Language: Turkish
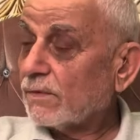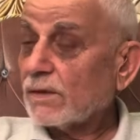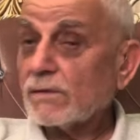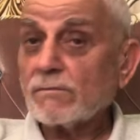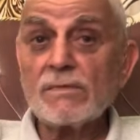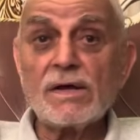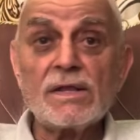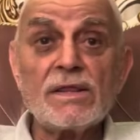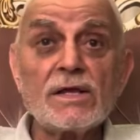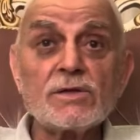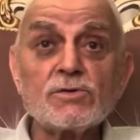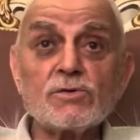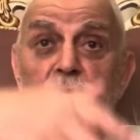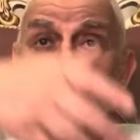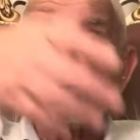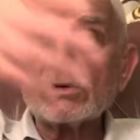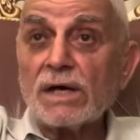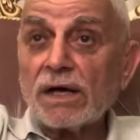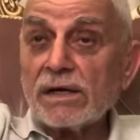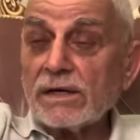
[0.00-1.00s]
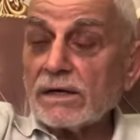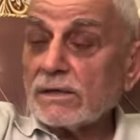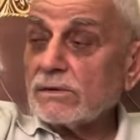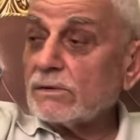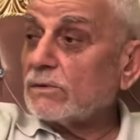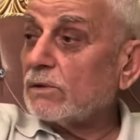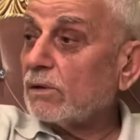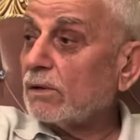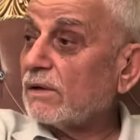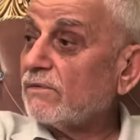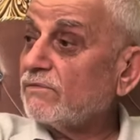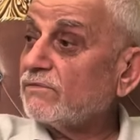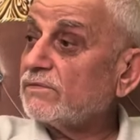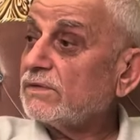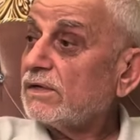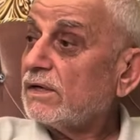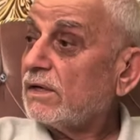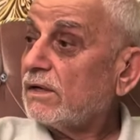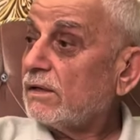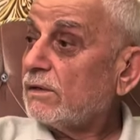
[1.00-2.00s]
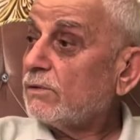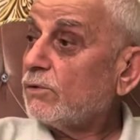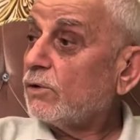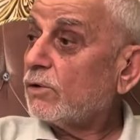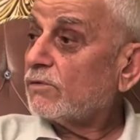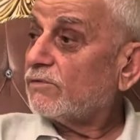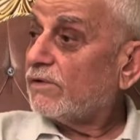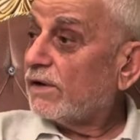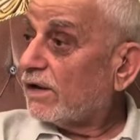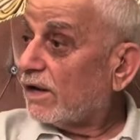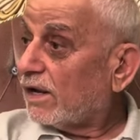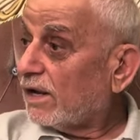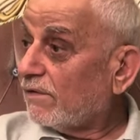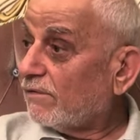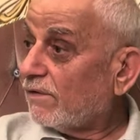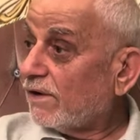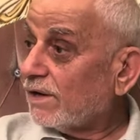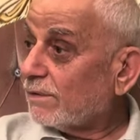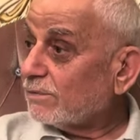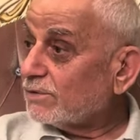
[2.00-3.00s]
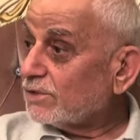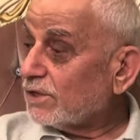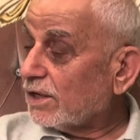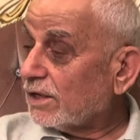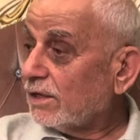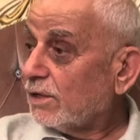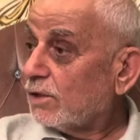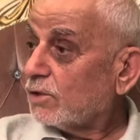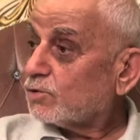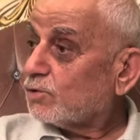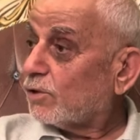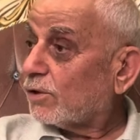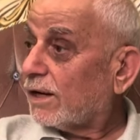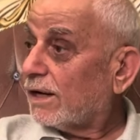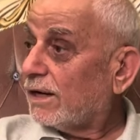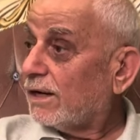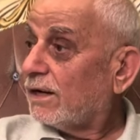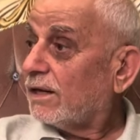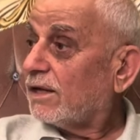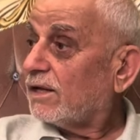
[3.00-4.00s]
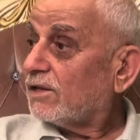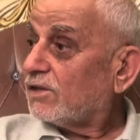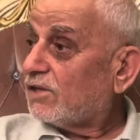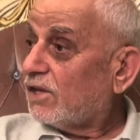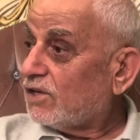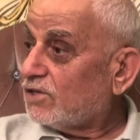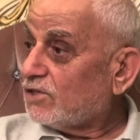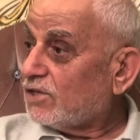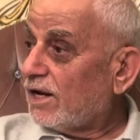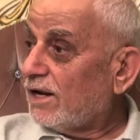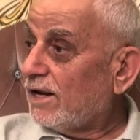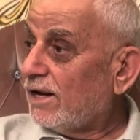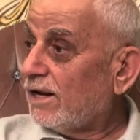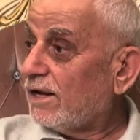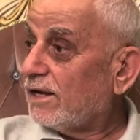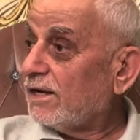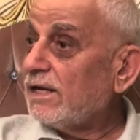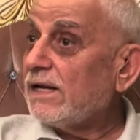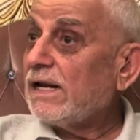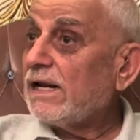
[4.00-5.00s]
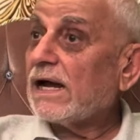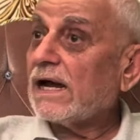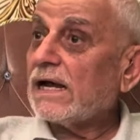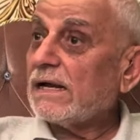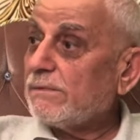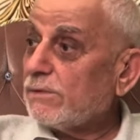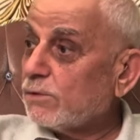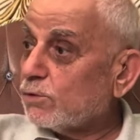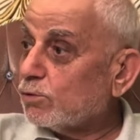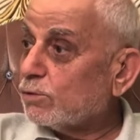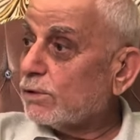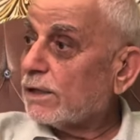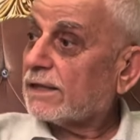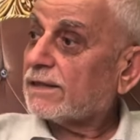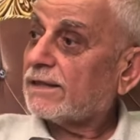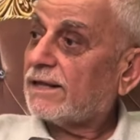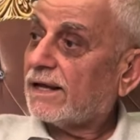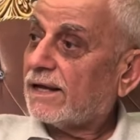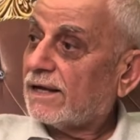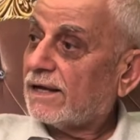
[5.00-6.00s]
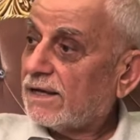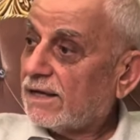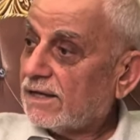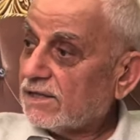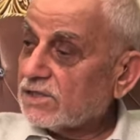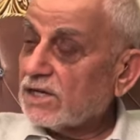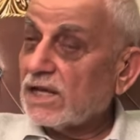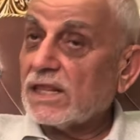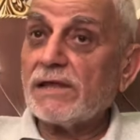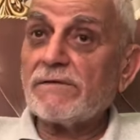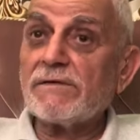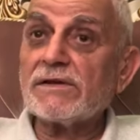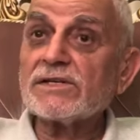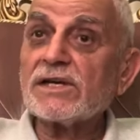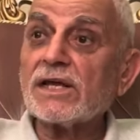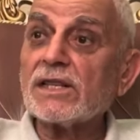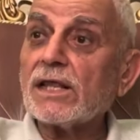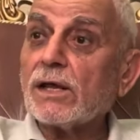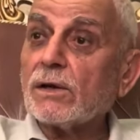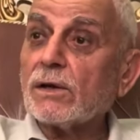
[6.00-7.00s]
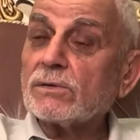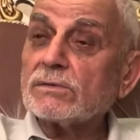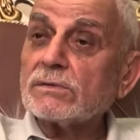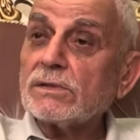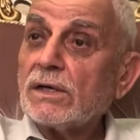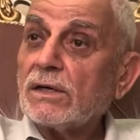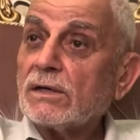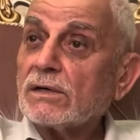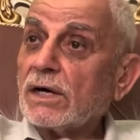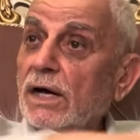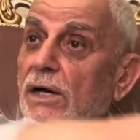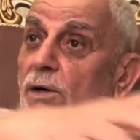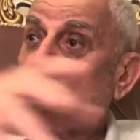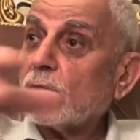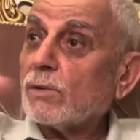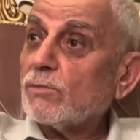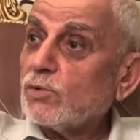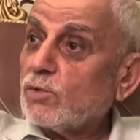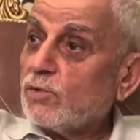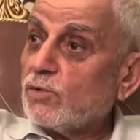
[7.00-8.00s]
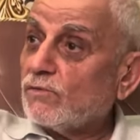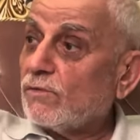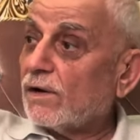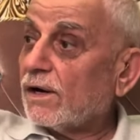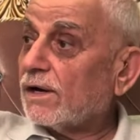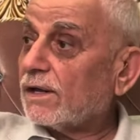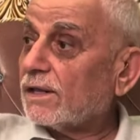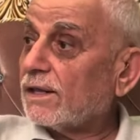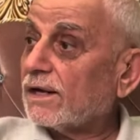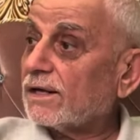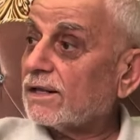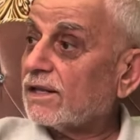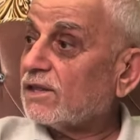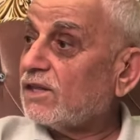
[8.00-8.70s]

Benden sorup gayrı olan yok fena yapar yapacak. Sonra tecelli, ilahi bir kudretle sende ve senden gayrı olan bütün varlıklarda